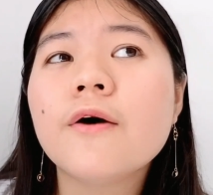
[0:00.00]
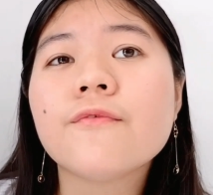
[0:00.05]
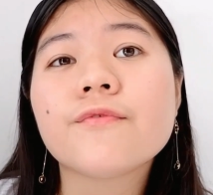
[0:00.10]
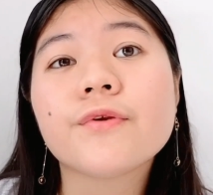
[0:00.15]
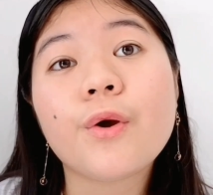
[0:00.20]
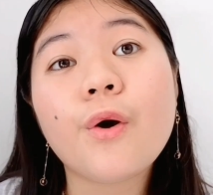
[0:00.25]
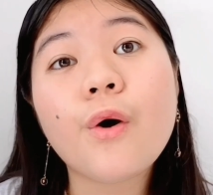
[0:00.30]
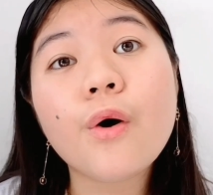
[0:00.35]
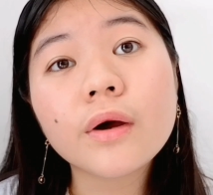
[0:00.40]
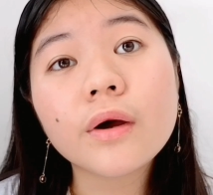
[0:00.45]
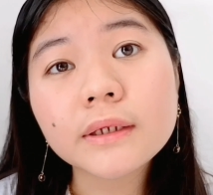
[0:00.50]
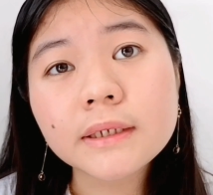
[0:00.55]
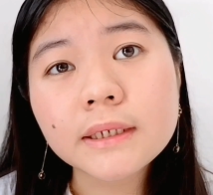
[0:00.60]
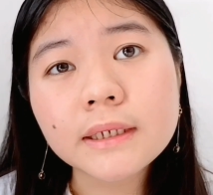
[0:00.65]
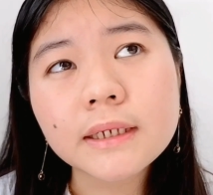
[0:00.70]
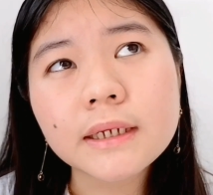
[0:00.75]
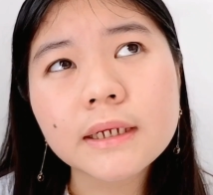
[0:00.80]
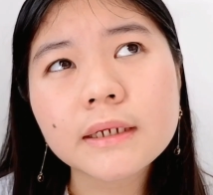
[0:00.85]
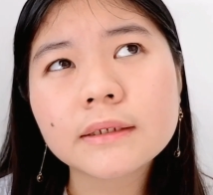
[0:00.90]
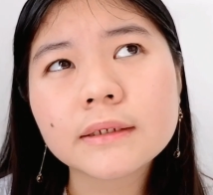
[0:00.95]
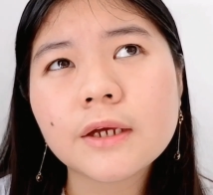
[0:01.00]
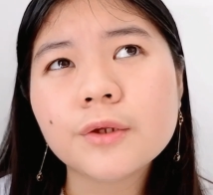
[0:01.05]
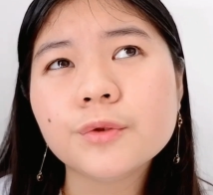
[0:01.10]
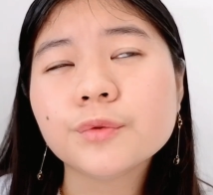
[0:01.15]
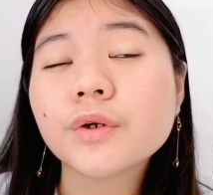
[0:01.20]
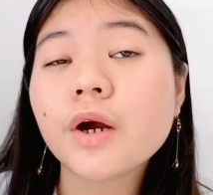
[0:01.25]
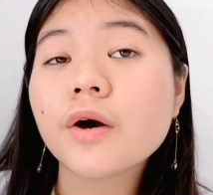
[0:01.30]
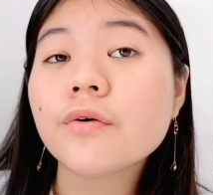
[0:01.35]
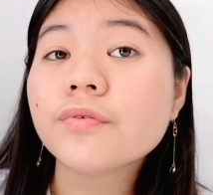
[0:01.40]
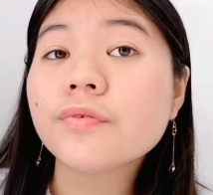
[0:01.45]
free ongkir dan
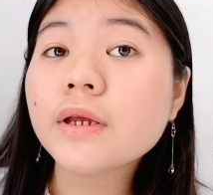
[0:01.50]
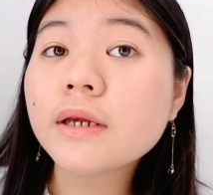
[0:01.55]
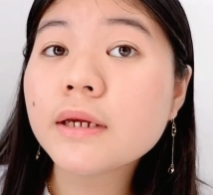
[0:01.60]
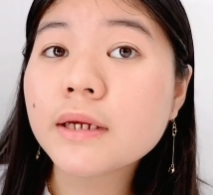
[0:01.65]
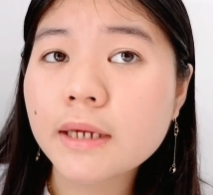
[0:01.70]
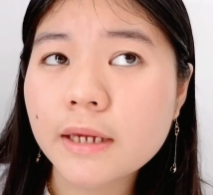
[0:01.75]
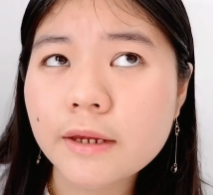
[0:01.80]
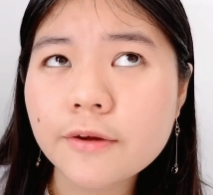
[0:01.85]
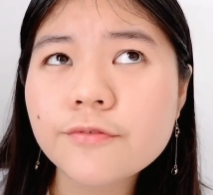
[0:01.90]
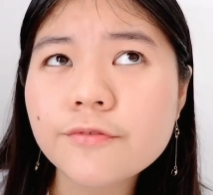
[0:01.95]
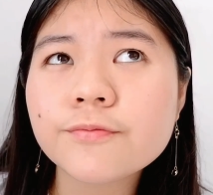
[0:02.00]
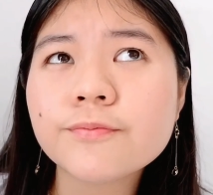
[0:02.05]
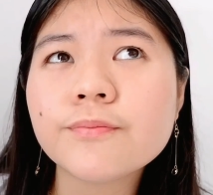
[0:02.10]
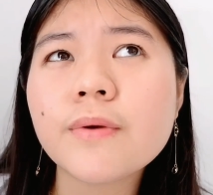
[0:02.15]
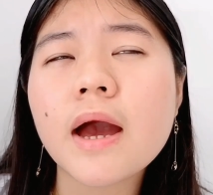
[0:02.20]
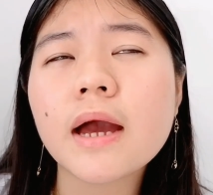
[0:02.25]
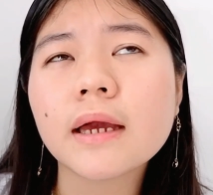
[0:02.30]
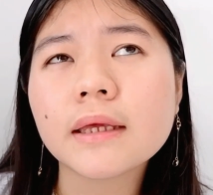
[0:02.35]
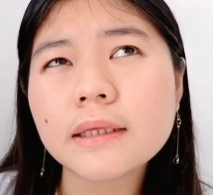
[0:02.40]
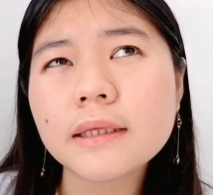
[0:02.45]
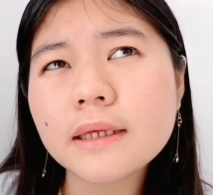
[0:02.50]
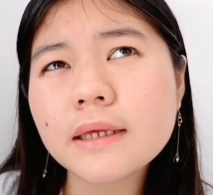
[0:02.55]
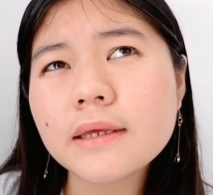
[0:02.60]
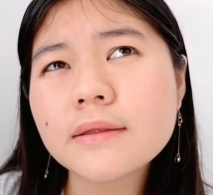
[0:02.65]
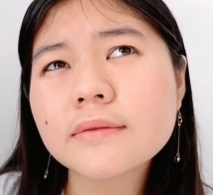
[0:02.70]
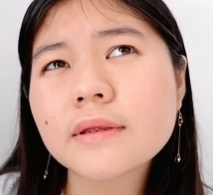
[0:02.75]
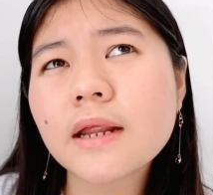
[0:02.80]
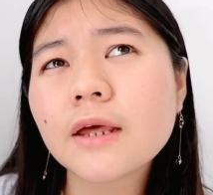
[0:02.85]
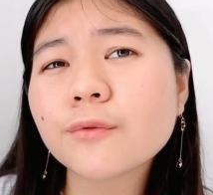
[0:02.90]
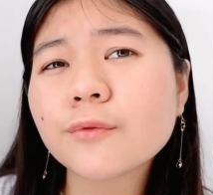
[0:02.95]
juga free gift bagi
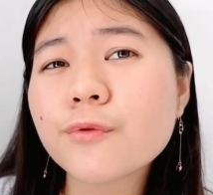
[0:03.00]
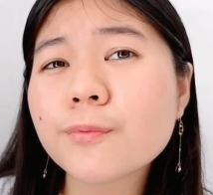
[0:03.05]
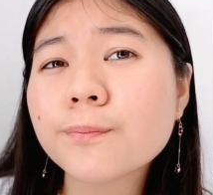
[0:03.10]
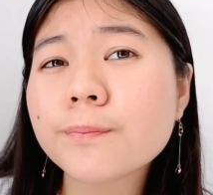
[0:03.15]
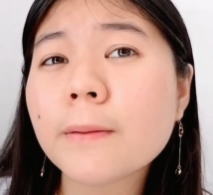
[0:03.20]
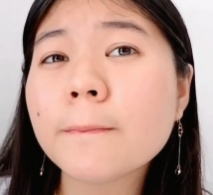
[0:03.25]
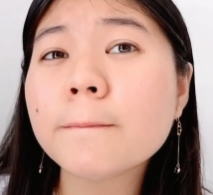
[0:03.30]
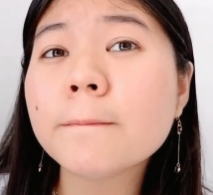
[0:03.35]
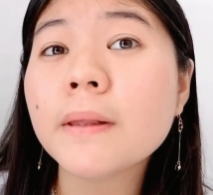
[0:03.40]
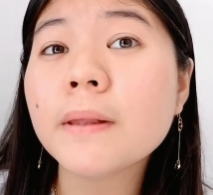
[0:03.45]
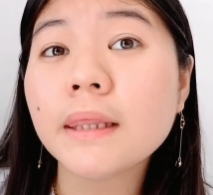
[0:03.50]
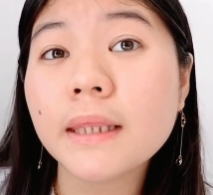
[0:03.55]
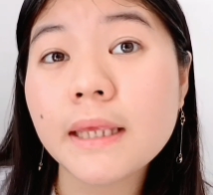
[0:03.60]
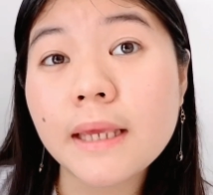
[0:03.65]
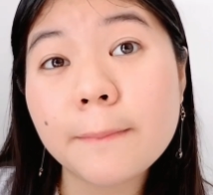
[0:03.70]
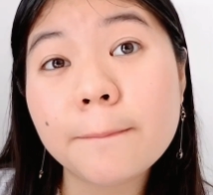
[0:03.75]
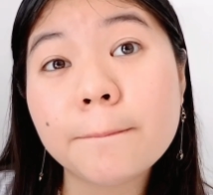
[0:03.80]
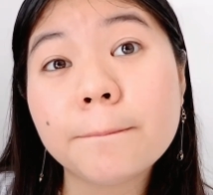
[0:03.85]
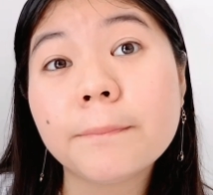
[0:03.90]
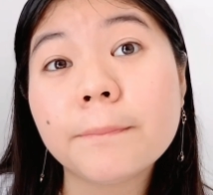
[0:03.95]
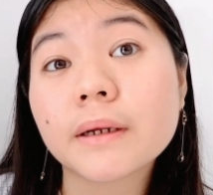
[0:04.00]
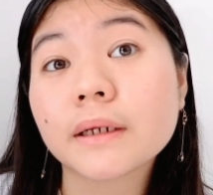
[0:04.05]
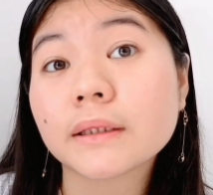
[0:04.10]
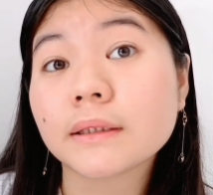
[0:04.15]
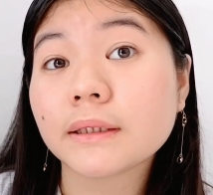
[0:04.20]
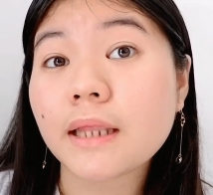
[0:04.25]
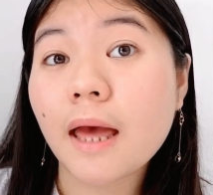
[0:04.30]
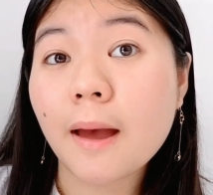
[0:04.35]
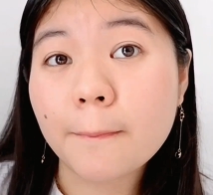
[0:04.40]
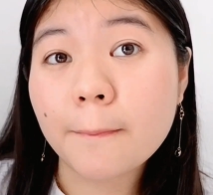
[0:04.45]
100 pembeli
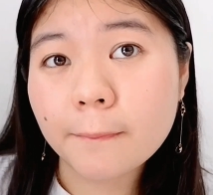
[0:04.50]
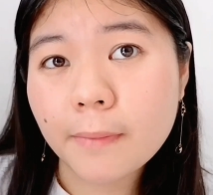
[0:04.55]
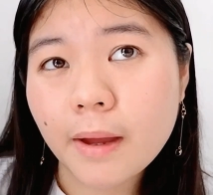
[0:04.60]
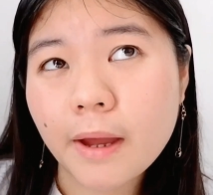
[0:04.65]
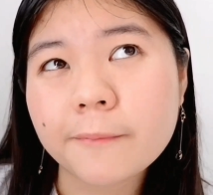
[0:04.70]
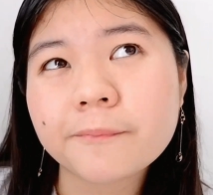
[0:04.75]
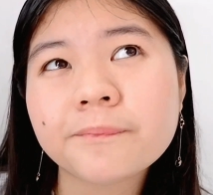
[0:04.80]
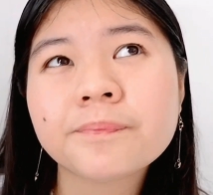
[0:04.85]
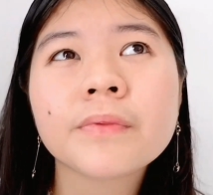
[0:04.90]
pertama.